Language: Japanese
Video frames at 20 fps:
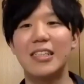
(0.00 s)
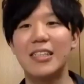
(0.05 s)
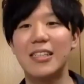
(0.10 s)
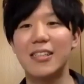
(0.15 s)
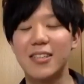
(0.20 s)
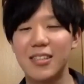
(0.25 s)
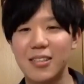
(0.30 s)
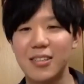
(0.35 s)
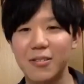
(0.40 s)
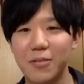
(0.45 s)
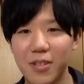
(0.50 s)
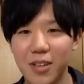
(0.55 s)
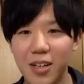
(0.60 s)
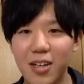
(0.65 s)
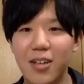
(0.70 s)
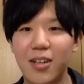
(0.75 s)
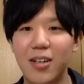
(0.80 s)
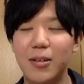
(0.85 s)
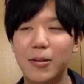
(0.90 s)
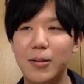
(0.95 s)
ですと
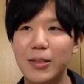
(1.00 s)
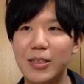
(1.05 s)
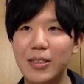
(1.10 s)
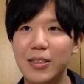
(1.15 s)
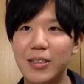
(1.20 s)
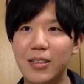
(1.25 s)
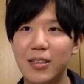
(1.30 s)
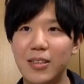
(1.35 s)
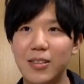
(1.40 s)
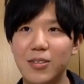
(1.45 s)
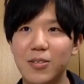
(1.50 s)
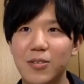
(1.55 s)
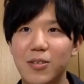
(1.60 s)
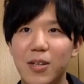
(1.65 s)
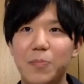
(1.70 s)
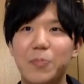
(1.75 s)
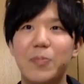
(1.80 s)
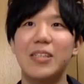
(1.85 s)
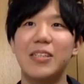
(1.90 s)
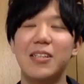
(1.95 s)
か、うん、カップ
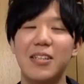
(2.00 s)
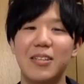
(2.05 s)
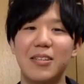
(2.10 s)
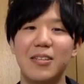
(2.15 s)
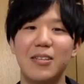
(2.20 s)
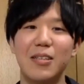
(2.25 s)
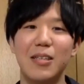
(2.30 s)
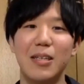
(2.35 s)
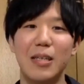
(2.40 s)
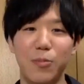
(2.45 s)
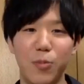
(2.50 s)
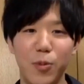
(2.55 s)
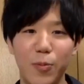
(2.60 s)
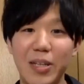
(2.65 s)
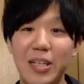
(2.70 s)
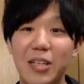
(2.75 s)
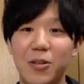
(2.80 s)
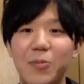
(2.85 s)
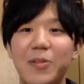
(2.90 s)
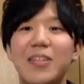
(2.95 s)
さんにも
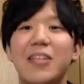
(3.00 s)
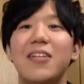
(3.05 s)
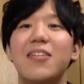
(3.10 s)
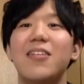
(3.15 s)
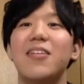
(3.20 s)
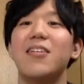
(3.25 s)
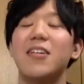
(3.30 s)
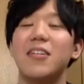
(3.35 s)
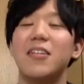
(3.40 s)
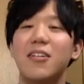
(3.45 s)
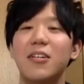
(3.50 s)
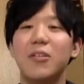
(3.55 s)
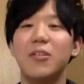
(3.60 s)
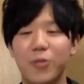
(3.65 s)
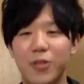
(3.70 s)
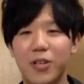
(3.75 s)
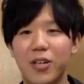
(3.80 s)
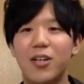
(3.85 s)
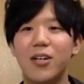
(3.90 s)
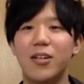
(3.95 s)
目に留めていただいたり
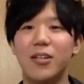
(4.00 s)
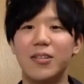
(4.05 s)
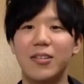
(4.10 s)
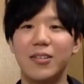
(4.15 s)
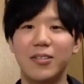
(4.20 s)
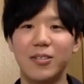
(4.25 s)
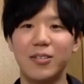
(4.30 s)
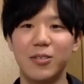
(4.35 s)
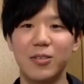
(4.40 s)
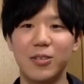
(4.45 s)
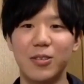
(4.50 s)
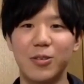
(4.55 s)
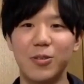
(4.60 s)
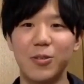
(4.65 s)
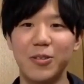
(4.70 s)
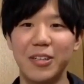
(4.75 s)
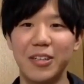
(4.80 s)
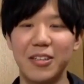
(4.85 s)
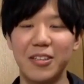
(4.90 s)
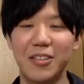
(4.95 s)
とか、す
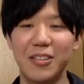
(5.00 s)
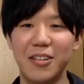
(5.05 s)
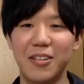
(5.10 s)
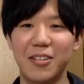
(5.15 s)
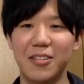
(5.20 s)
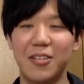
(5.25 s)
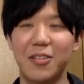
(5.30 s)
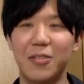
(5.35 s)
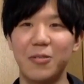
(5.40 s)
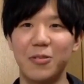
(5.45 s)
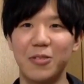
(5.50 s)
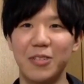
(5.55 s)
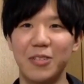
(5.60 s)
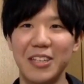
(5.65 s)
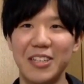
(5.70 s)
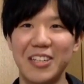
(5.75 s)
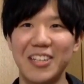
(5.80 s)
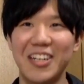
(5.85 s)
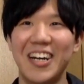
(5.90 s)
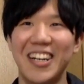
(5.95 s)
ごい
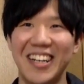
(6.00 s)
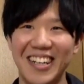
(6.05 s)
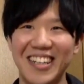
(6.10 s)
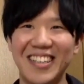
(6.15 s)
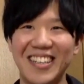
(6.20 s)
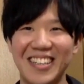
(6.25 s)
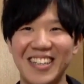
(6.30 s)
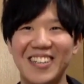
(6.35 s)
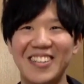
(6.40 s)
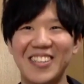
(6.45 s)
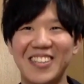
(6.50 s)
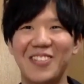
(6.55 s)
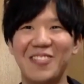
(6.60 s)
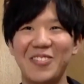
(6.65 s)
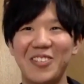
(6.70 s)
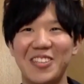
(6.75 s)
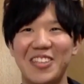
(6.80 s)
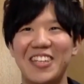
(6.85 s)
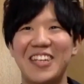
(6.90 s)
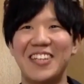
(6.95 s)
いい機会がたくさん
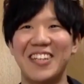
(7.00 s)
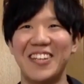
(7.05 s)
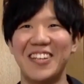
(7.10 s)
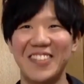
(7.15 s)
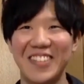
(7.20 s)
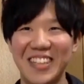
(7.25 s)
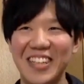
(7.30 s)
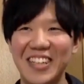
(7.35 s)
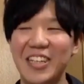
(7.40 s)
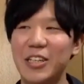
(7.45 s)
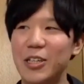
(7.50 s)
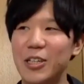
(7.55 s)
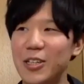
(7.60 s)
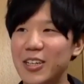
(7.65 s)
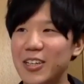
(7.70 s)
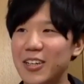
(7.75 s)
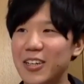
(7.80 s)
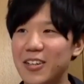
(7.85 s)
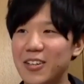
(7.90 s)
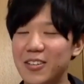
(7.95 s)
増えてきたので、
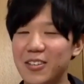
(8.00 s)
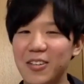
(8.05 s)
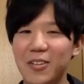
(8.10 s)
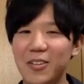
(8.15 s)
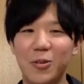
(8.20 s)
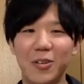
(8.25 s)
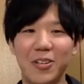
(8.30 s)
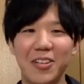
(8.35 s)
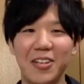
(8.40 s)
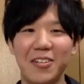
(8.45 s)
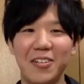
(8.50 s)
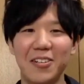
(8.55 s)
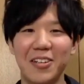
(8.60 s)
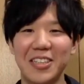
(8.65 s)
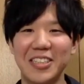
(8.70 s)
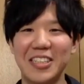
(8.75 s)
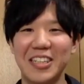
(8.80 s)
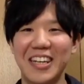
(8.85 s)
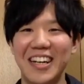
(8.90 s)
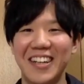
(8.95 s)
なんかこれで暮
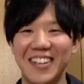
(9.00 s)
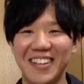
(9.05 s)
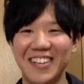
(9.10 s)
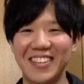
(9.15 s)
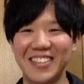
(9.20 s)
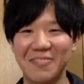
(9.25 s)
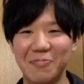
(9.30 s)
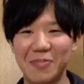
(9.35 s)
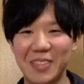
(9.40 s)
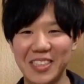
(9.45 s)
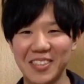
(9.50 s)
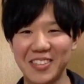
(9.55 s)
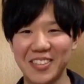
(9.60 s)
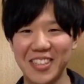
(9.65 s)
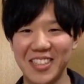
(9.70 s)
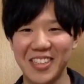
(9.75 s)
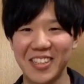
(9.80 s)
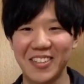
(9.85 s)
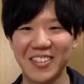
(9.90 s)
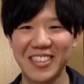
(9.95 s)
らしていけるならめちゃく
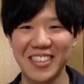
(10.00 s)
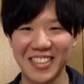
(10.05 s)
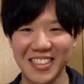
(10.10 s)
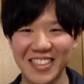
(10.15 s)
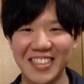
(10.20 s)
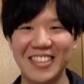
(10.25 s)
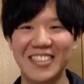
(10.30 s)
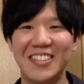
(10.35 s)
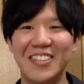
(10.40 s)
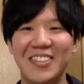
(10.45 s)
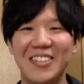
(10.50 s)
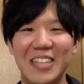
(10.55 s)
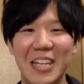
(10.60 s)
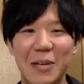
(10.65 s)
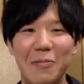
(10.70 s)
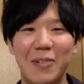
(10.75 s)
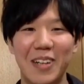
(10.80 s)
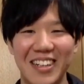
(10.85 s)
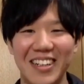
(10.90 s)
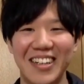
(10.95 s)
ちゃ幸せじゃんって
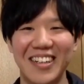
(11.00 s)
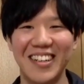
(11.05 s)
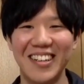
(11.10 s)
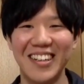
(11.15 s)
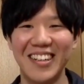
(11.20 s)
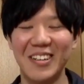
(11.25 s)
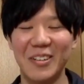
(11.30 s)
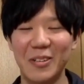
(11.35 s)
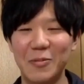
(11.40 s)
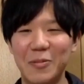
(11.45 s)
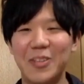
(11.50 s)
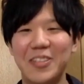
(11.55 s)
今、は